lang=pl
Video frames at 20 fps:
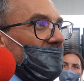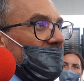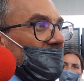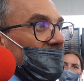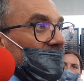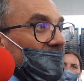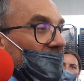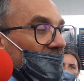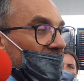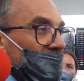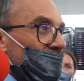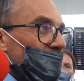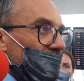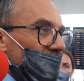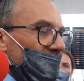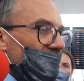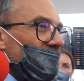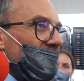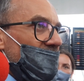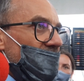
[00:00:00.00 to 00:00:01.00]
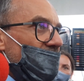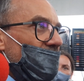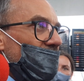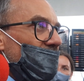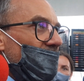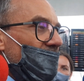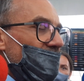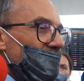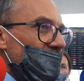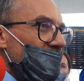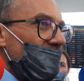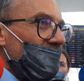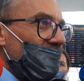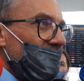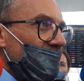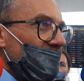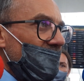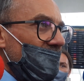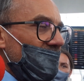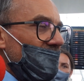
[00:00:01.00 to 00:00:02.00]
na którą decydują się w
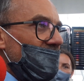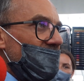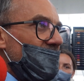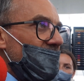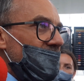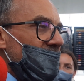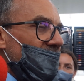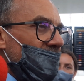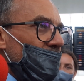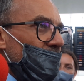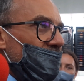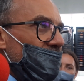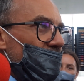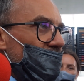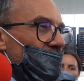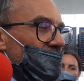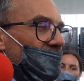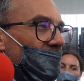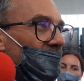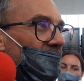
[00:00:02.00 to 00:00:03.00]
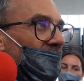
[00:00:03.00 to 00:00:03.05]
tych, tych czasach podróżni.